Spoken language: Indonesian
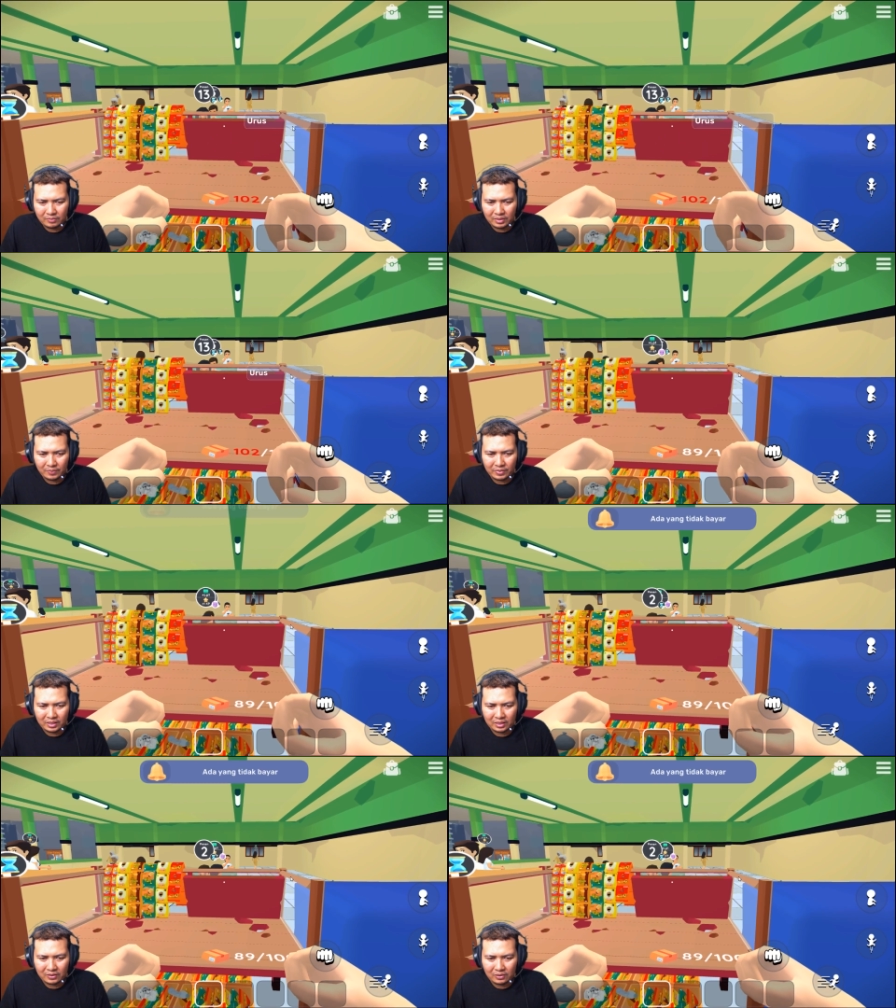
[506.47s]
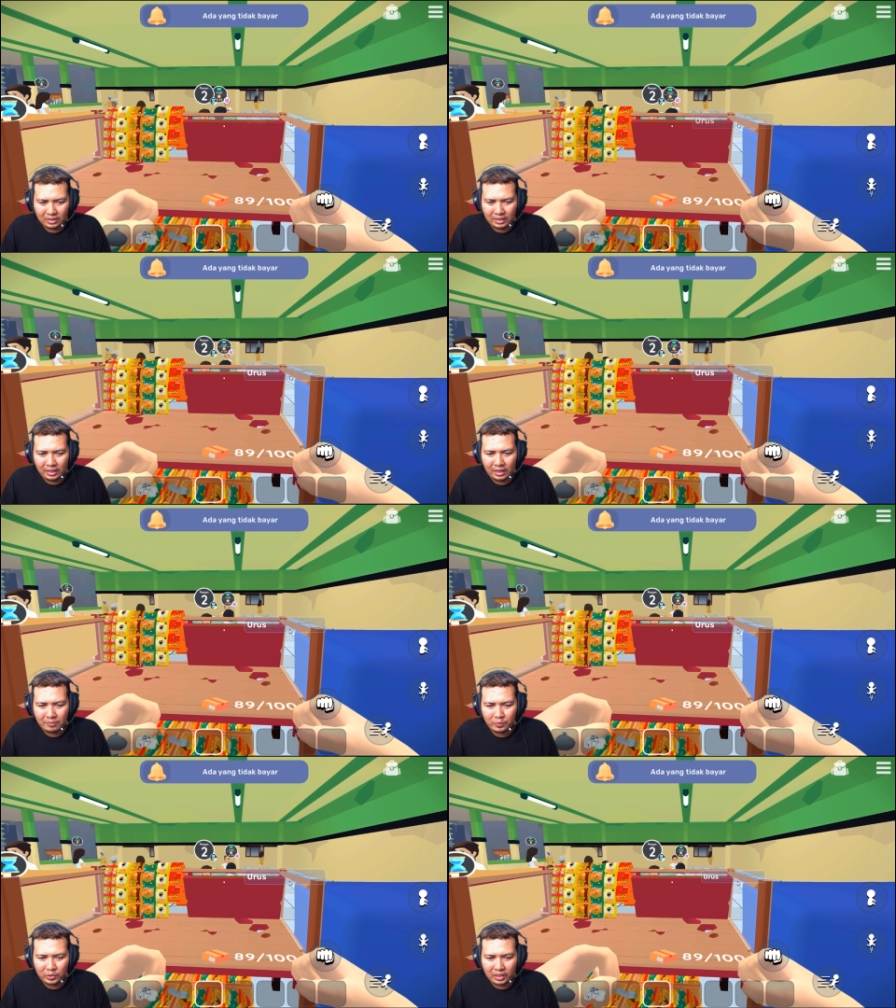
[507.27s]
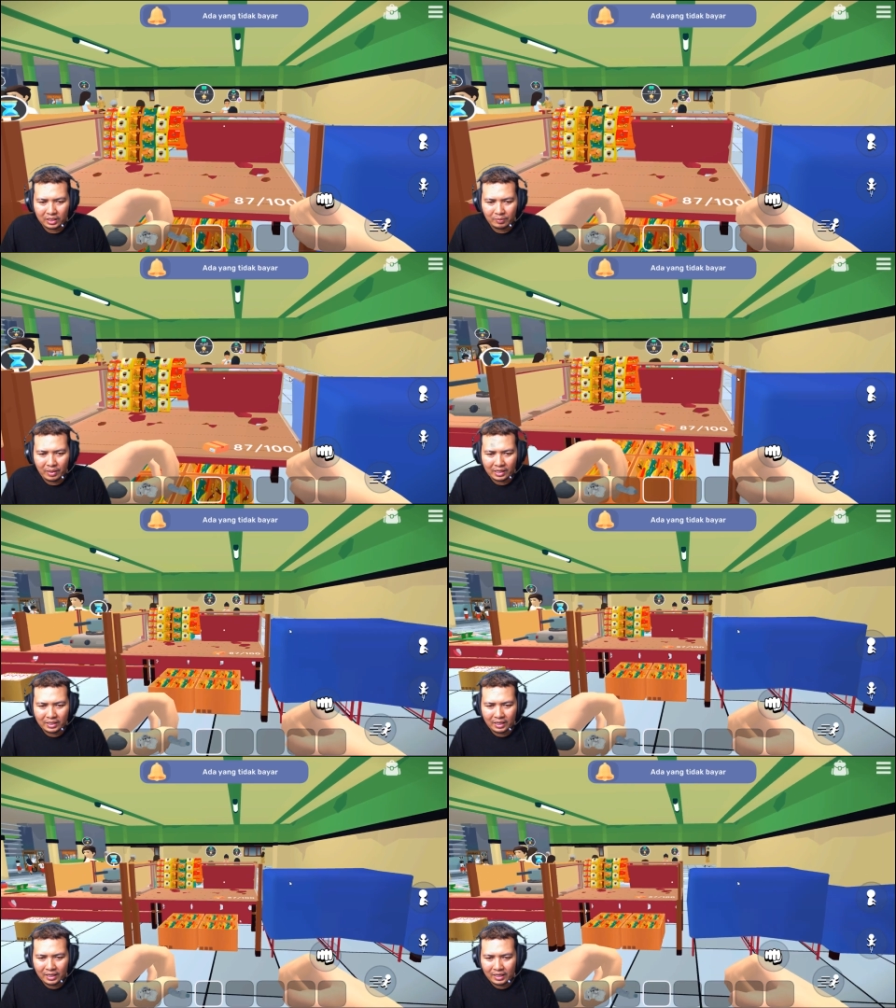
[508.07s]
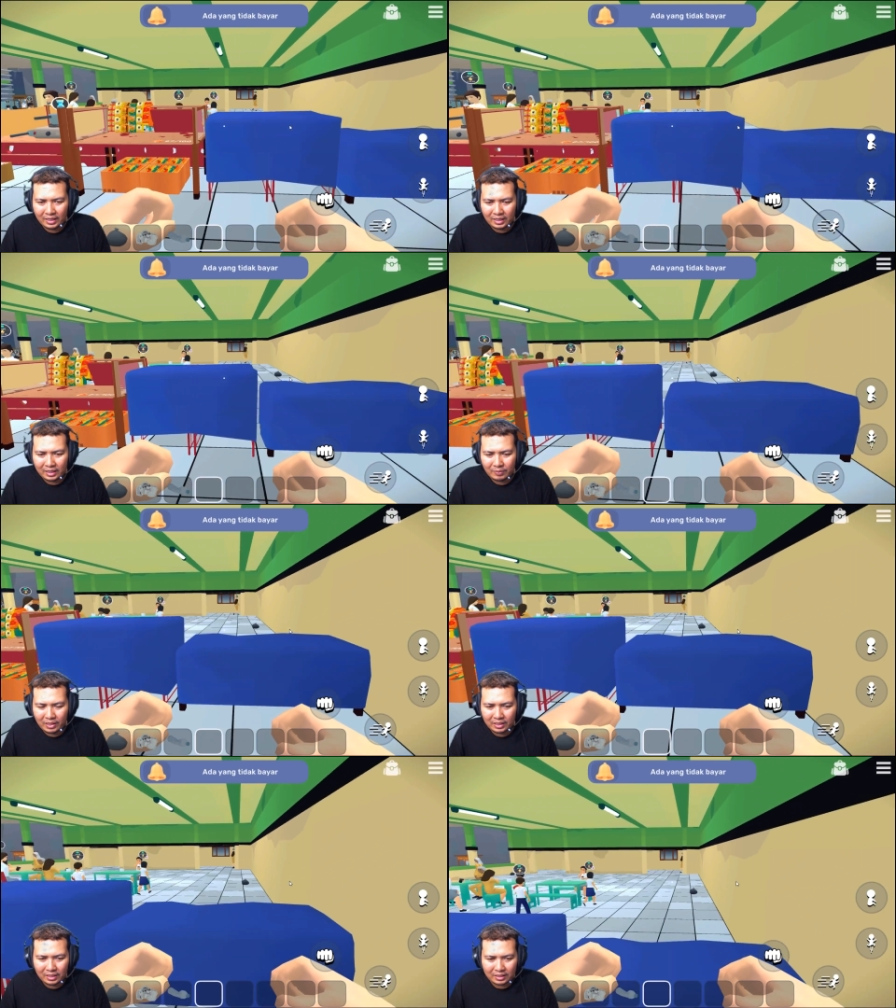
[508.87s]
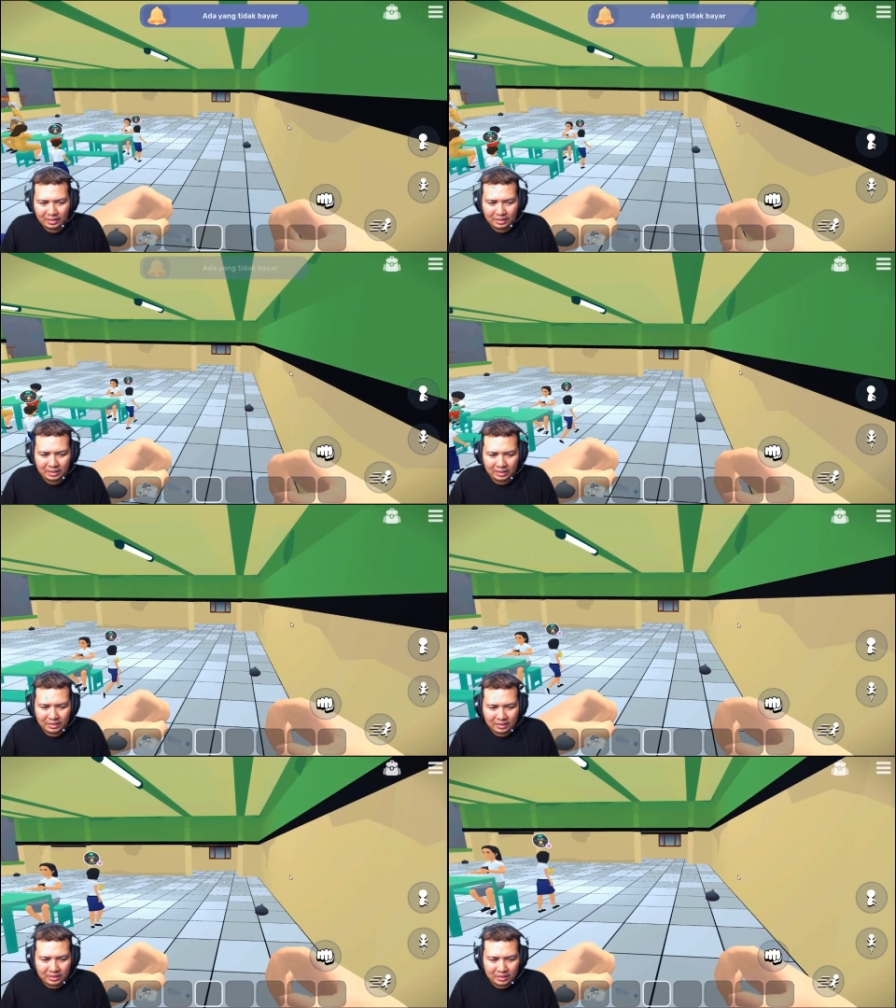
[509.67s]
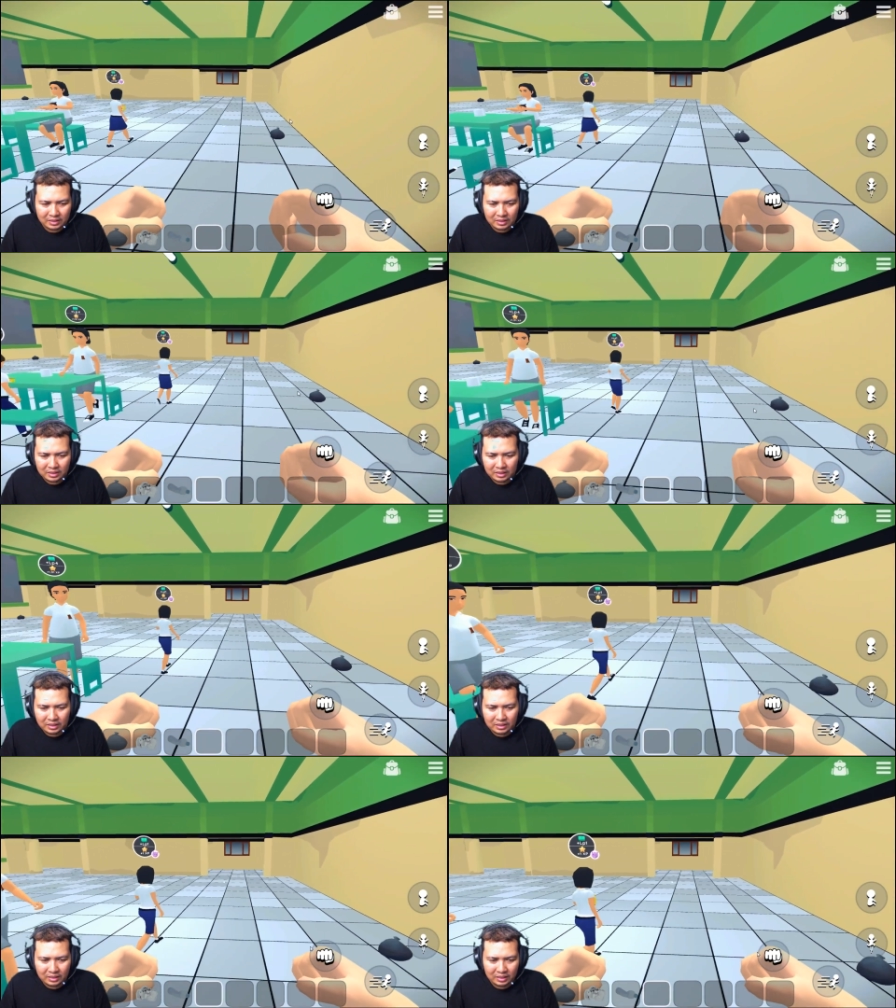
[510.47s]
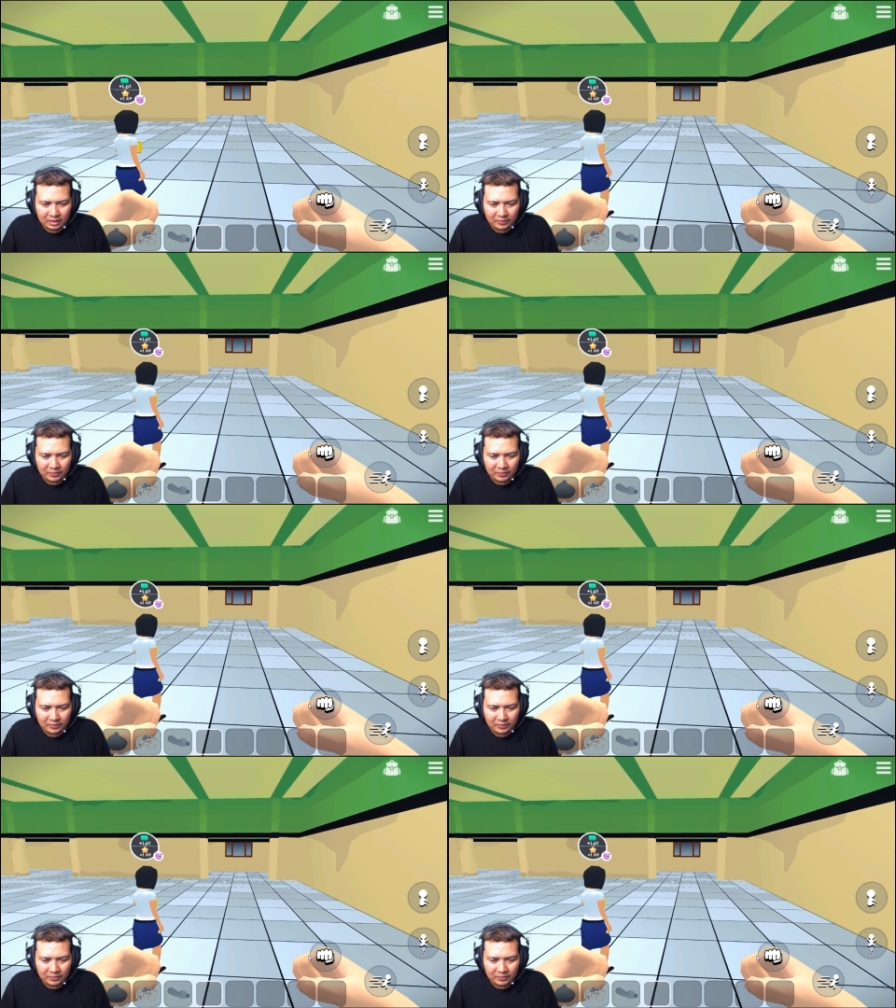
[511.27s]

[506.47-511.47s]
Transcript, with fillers: Maaf ya, kalau ampun kagak bayar, kagak bayar. Ih. Ih.